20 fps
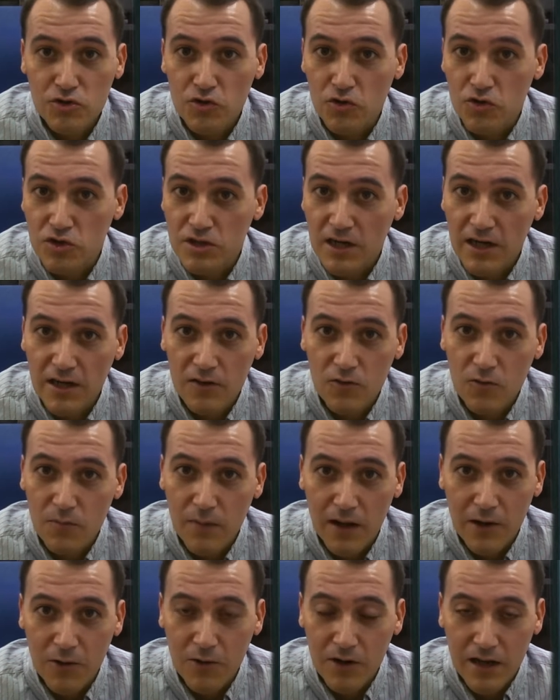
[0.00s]
conseguido un
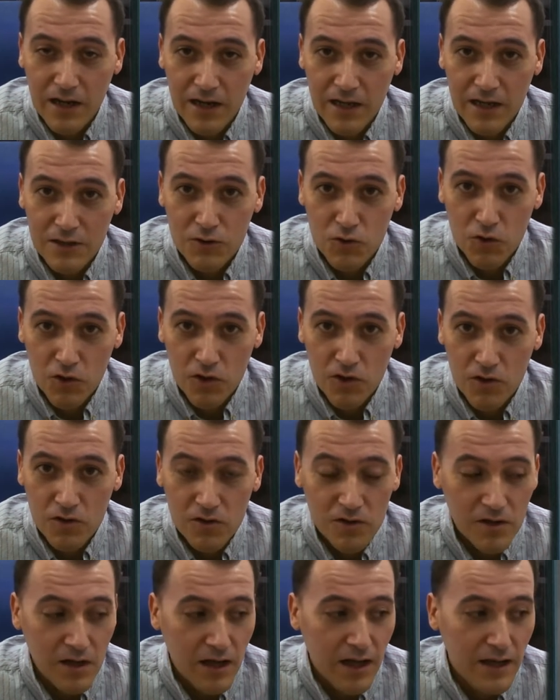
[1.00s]
valor
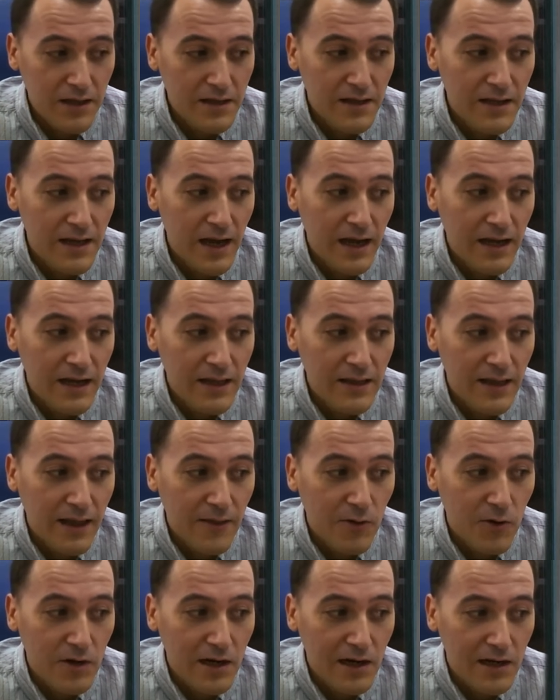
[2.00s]
aleatorio y ha
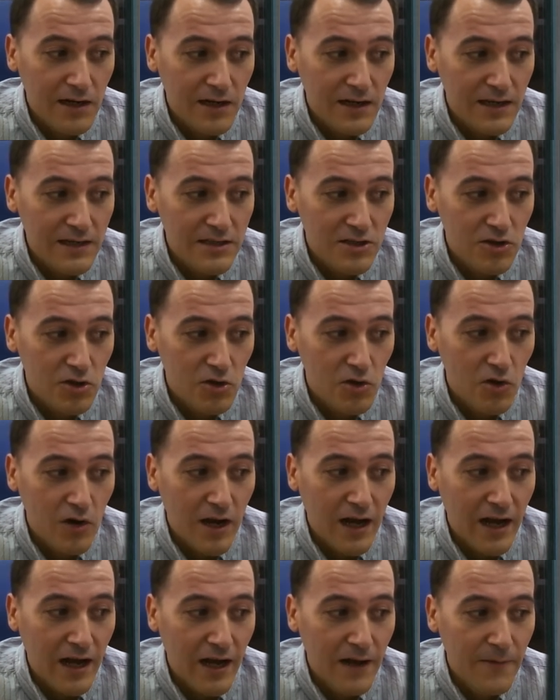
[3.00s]
quedado en el
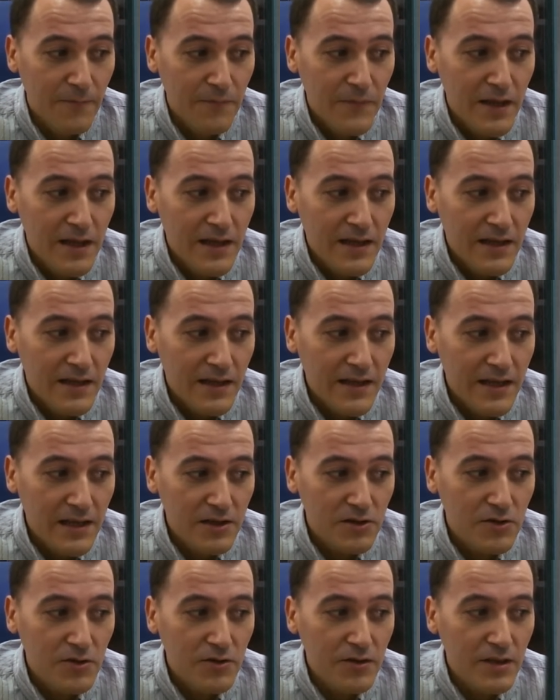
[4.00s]
registro A. Y
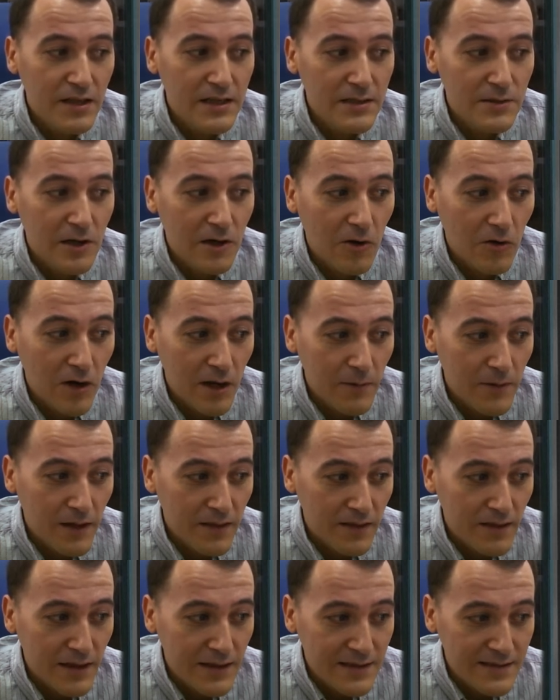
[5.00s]
entonces lo que va a
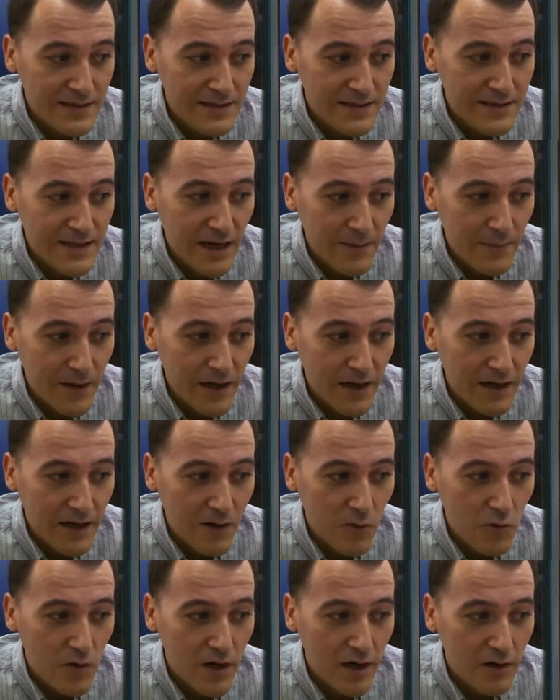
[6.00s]
hacer es llamar
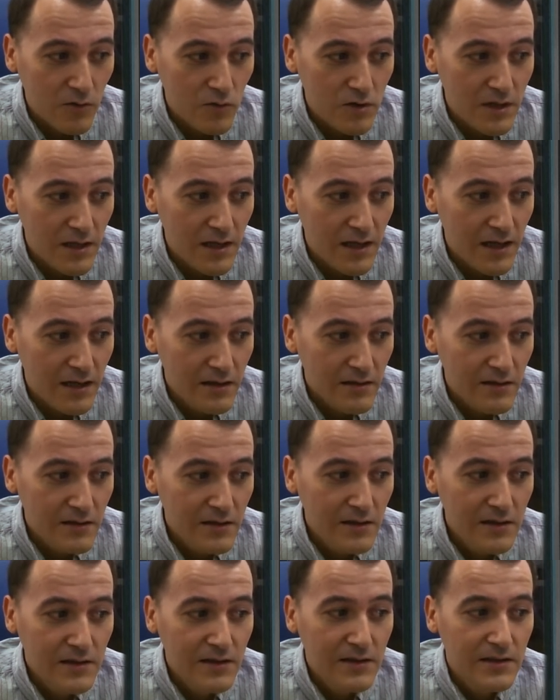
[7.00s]
a una rutina
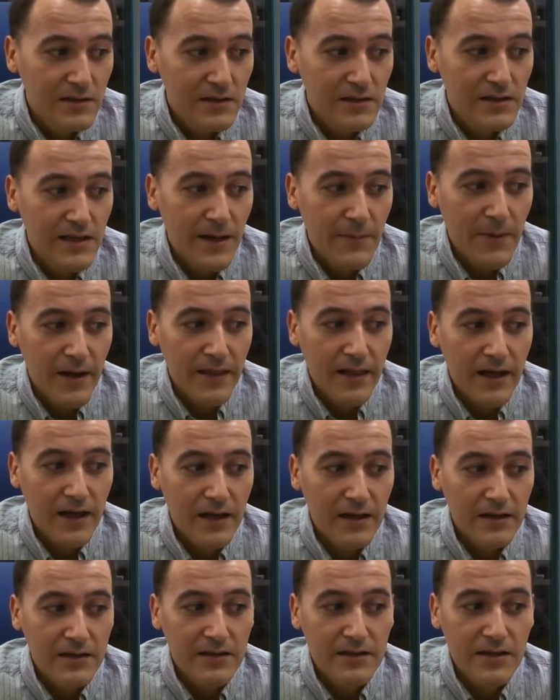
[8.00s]

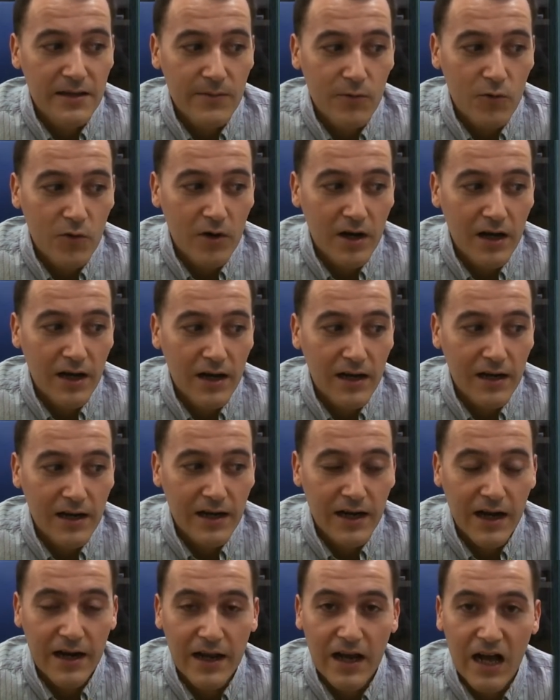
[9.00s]
llamada dibuja
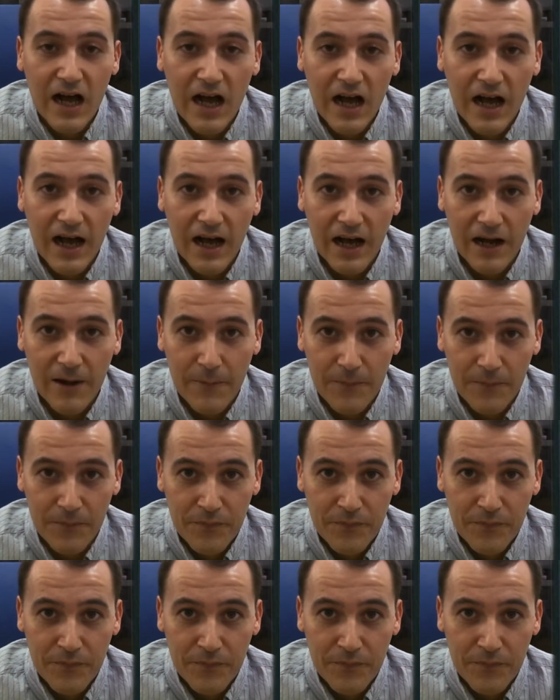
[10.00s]
cara A.